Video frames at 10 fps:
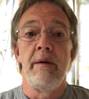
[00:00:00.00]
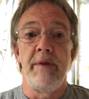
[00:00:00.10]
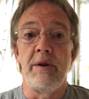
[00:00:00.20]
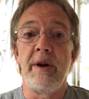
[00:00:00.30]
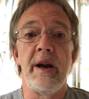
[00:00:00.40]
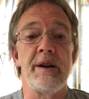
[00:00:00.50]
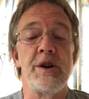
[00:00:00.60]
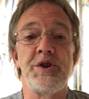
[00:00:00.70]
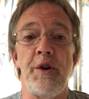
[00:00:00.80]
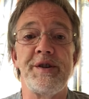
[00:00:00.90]
Wenn du
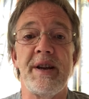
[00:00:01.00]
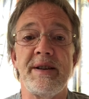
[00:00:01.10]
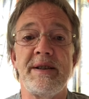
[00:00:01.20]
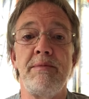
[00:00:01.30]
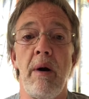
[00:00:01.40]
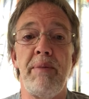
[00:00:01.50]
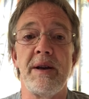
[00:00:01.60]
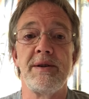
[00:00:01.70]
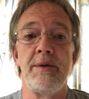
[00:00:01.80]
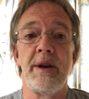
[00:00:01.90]
irgendeine Chance hast, sie mal
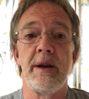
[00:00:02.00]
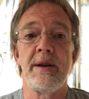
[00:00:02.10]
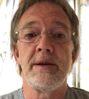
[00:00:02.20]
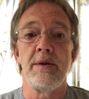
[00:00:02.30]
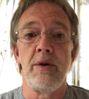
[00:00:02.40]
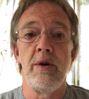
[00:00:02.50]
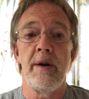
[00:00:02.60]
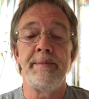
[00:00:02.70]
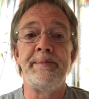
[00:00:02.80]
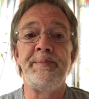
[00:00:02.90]
persönlich zu
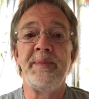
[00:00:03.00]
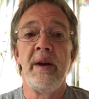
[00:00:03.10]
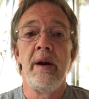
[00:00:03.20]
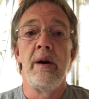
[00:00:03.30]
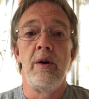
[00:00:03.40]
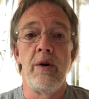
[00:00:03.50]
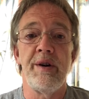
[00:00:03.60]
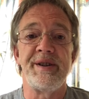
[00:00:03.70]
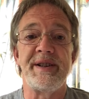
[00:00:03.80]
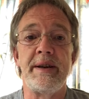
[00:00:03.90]
hören,
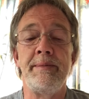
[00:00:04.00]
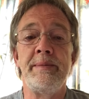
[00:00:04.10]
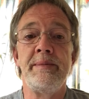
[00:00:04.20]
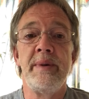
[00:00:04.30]
höre sie